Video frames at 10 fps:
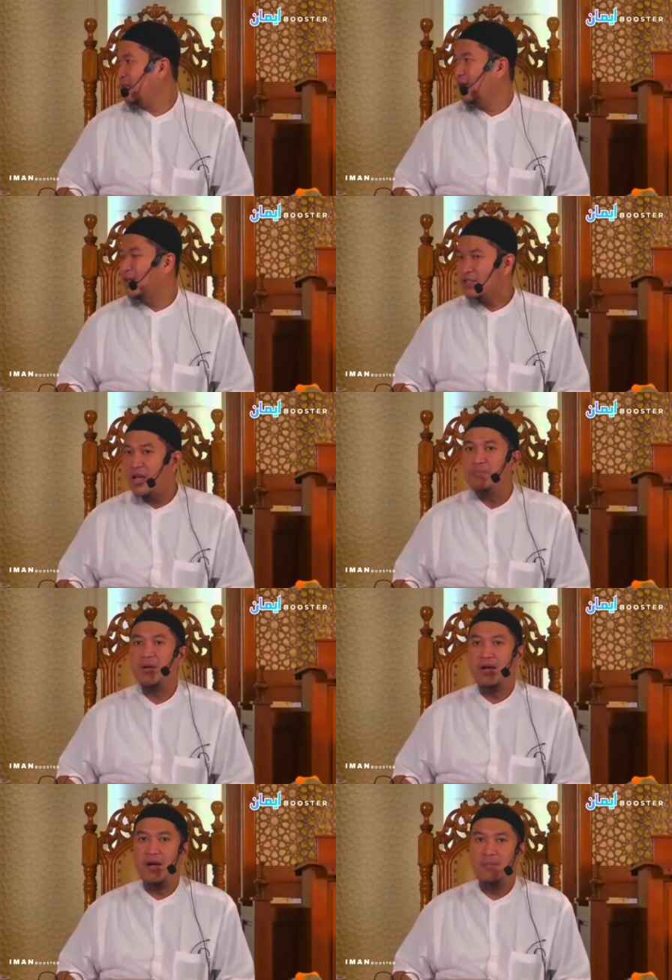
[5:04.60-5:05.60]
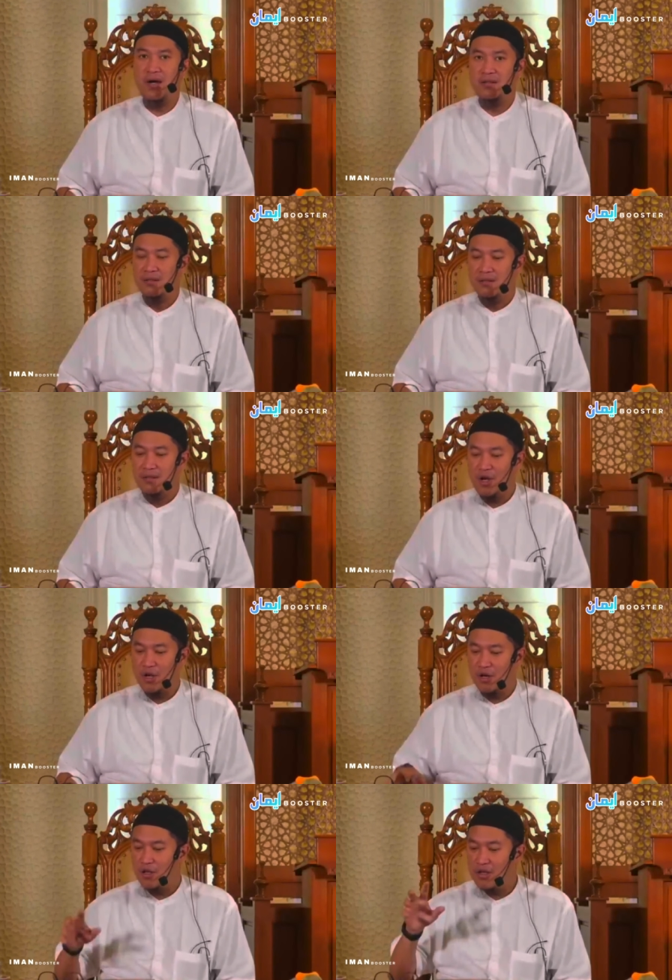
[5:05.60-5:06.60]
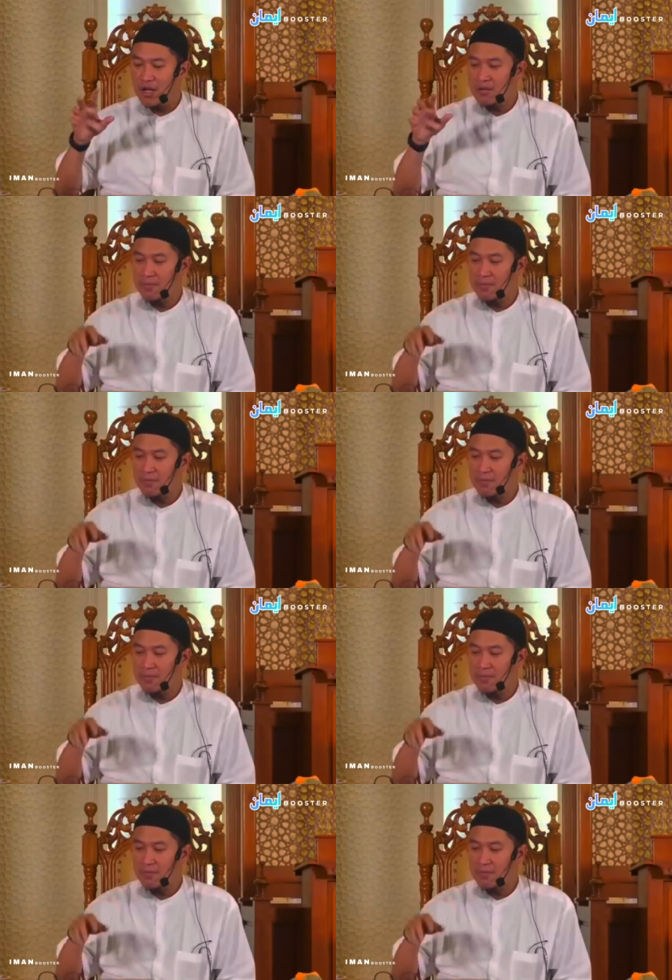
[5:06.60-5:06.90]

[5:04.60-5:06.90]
Saya pernah Pak, naik kereta